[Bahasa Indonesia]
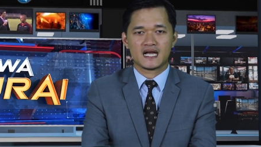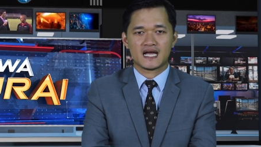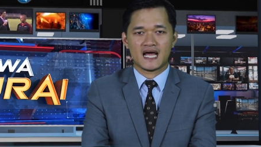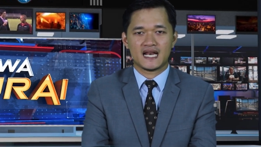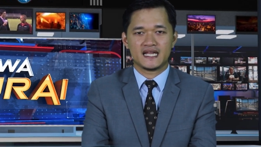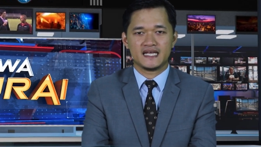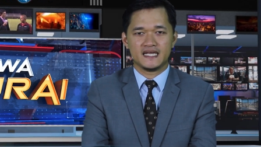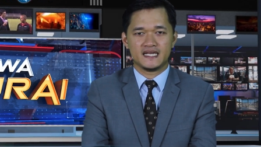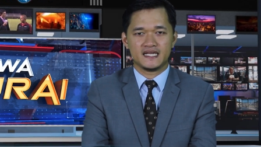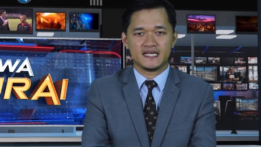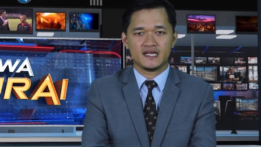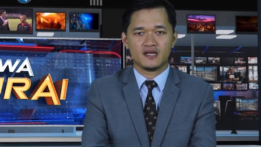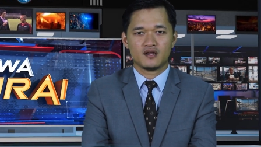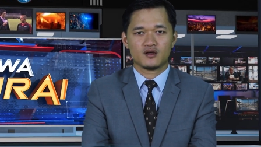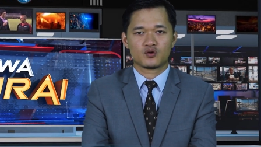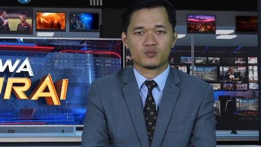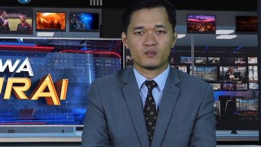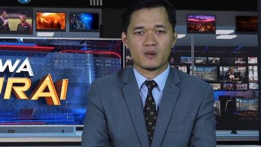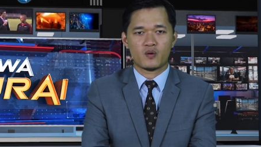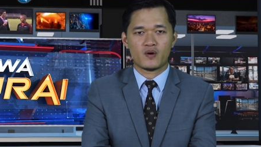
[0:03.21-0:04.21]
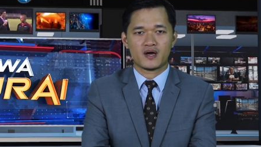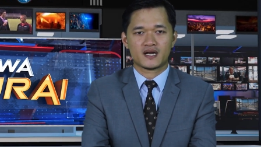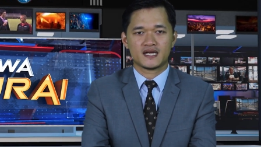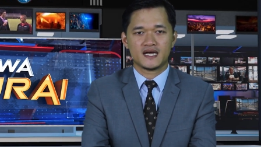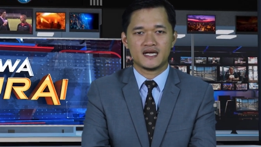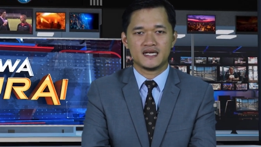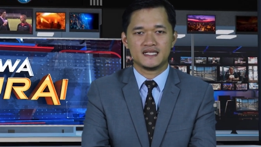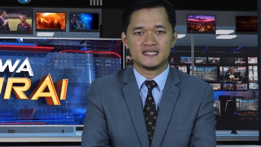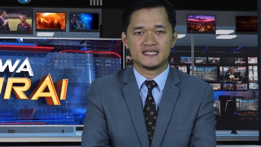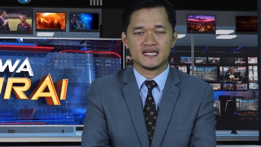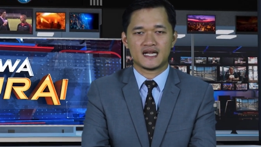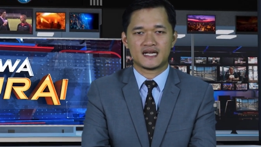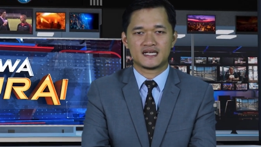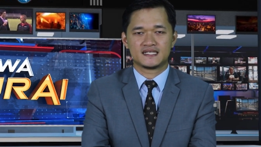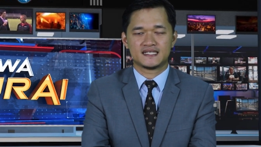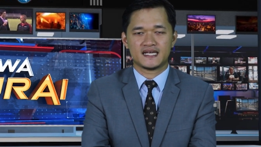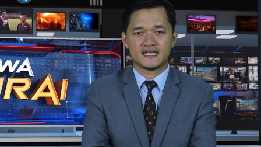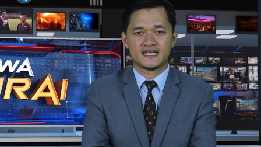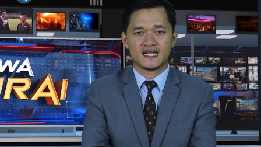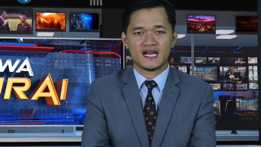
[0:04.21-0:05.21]
Kali ini, rumah warga di
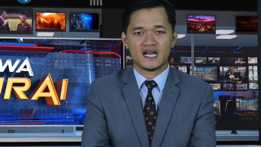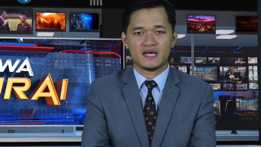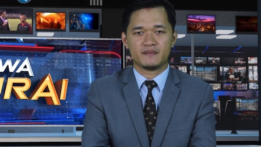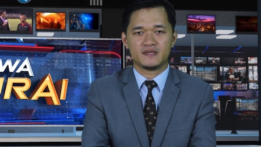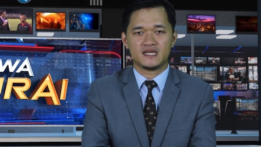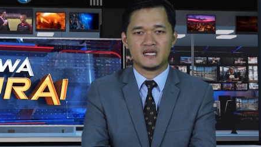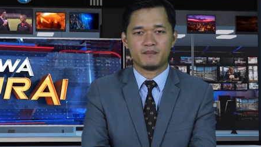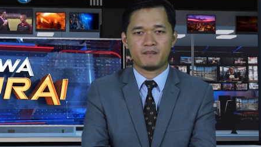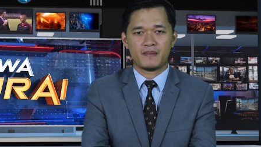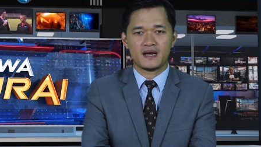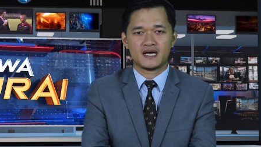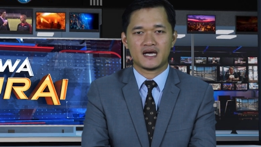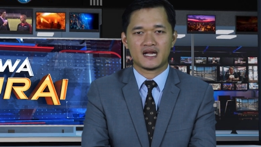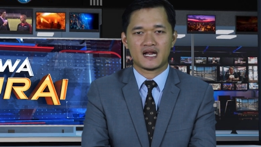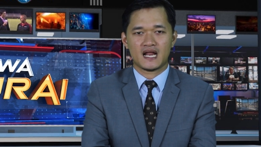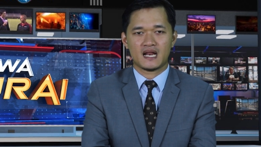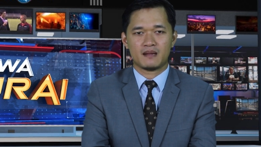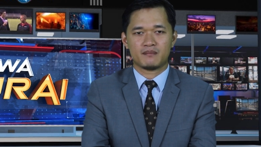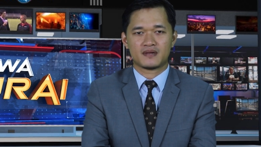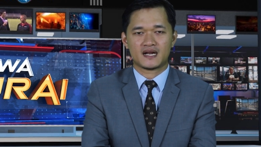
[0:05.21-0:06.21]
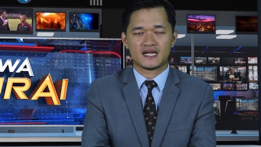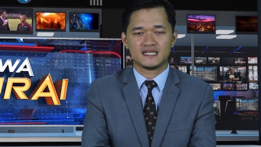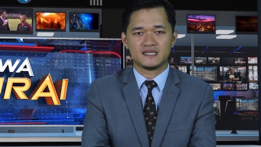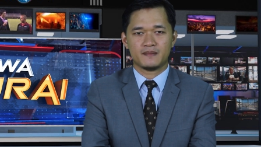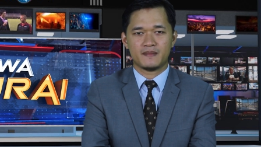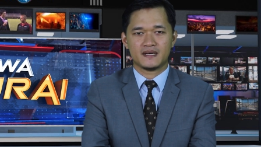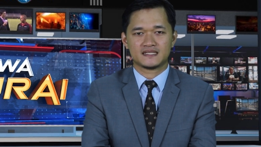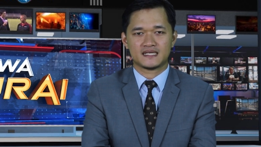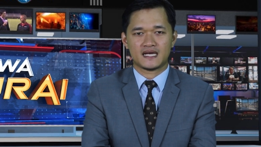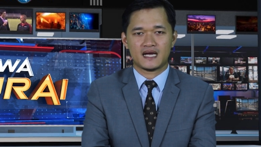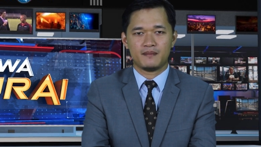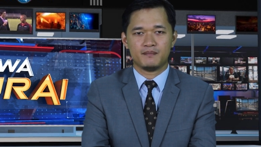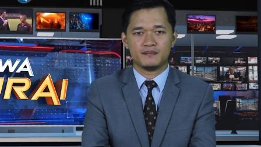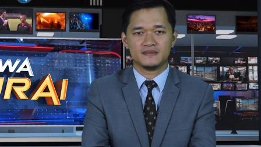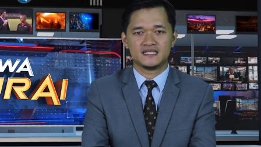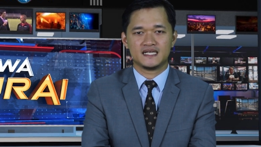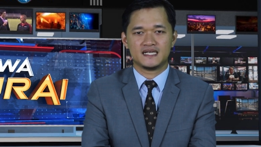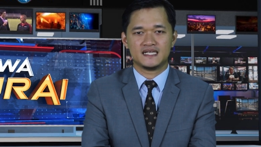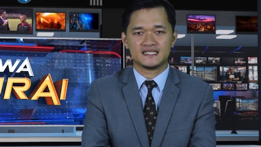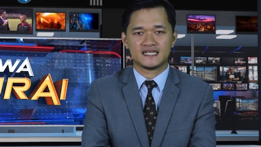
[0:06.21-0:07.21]
Jalan Zainal Abidin Pagar Alam Raja Basah
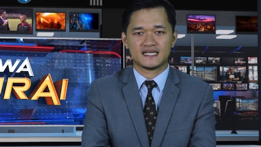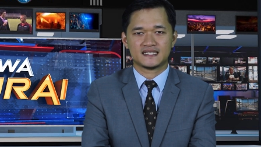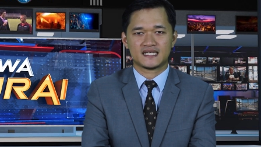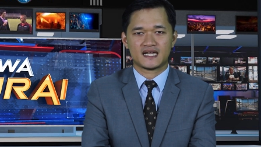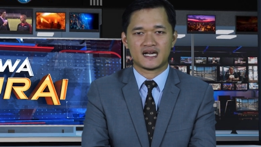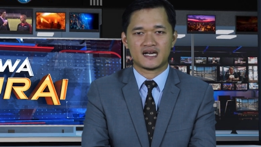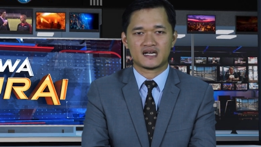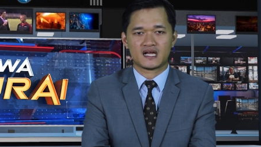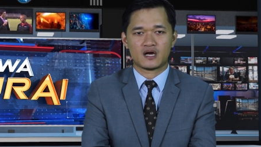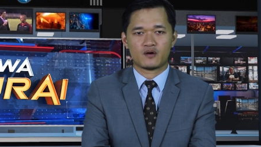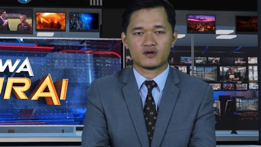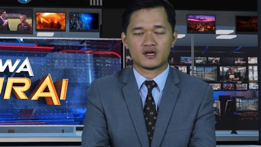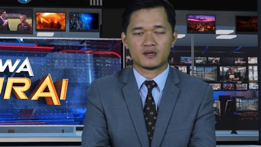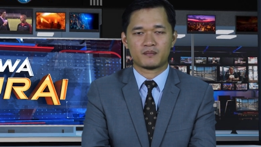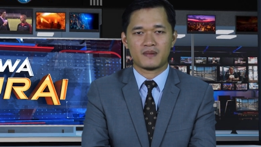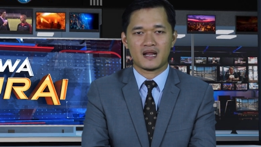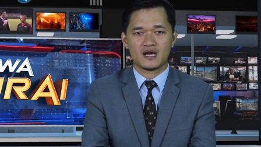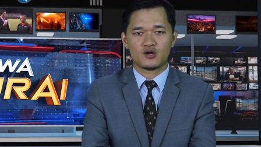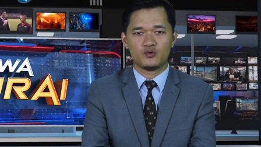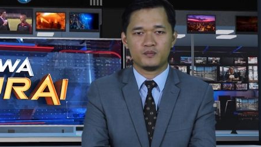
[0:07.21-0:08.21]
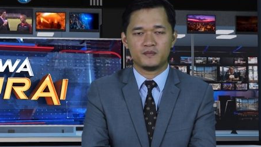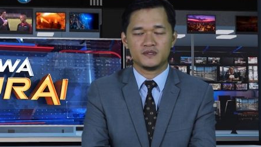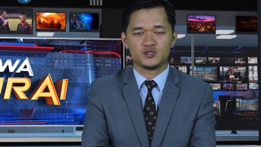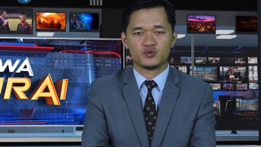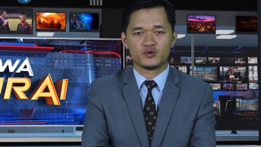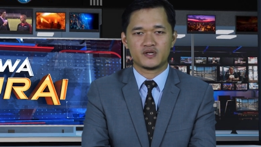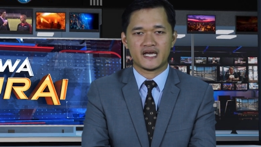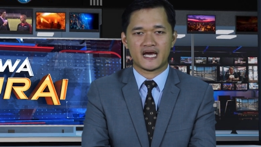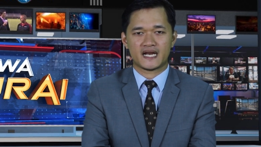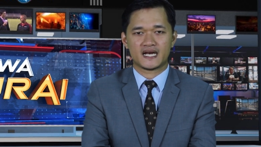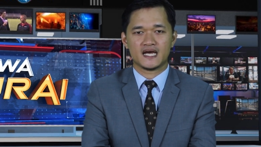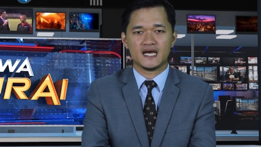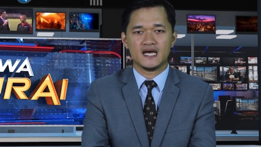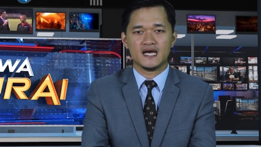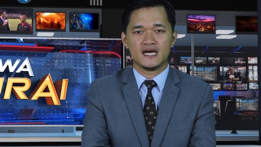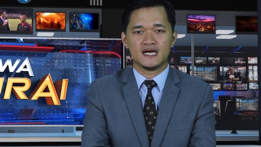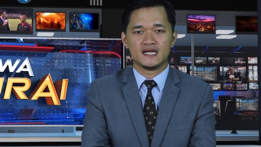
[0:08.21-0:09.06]
menjadi sasaran kawanan pelaku pencurian.